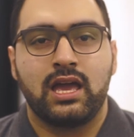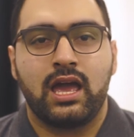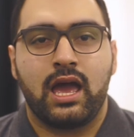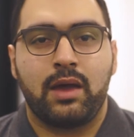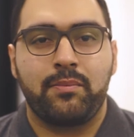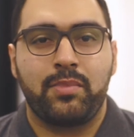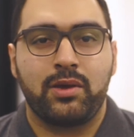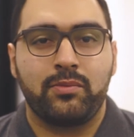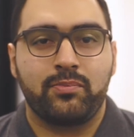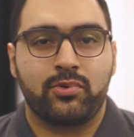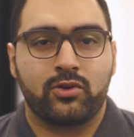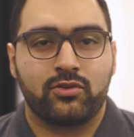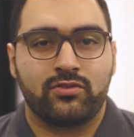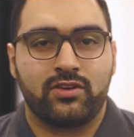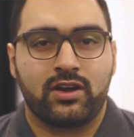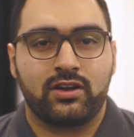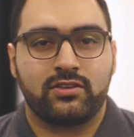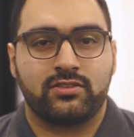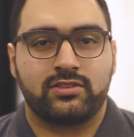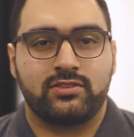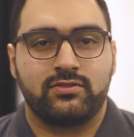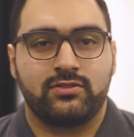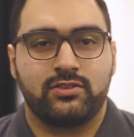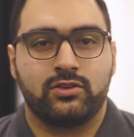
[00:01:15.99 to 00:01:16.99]
é bem
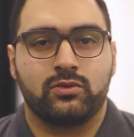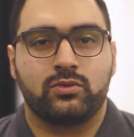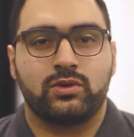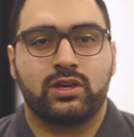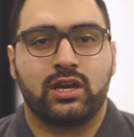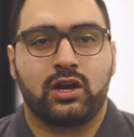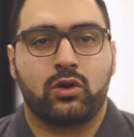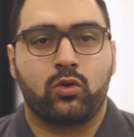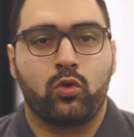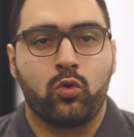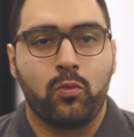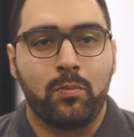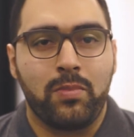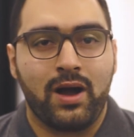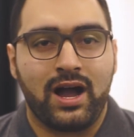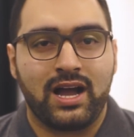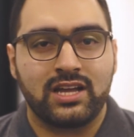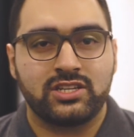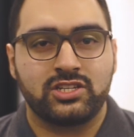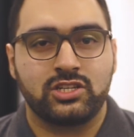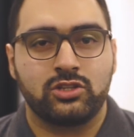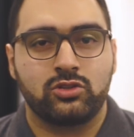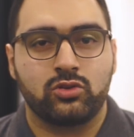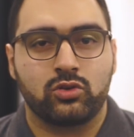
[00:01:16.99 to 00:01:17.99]
provável que a
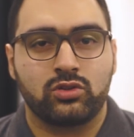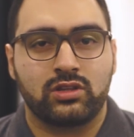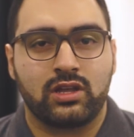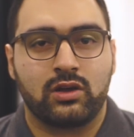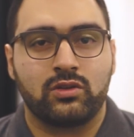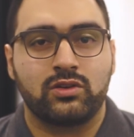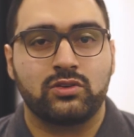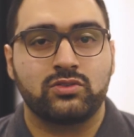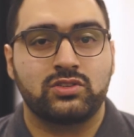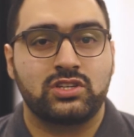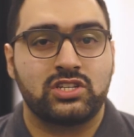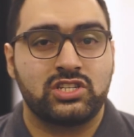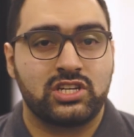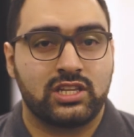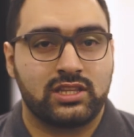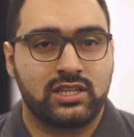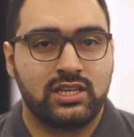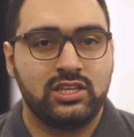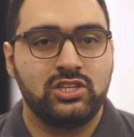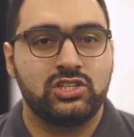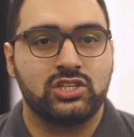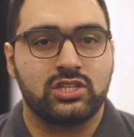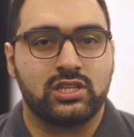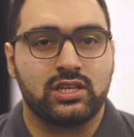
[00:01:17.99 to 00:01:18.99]
cubagem total não seja
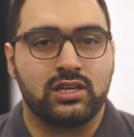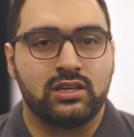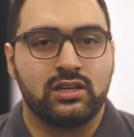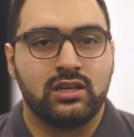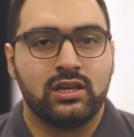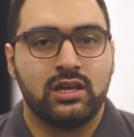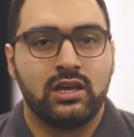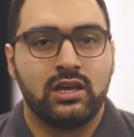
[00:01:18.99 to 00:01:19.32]
atendida,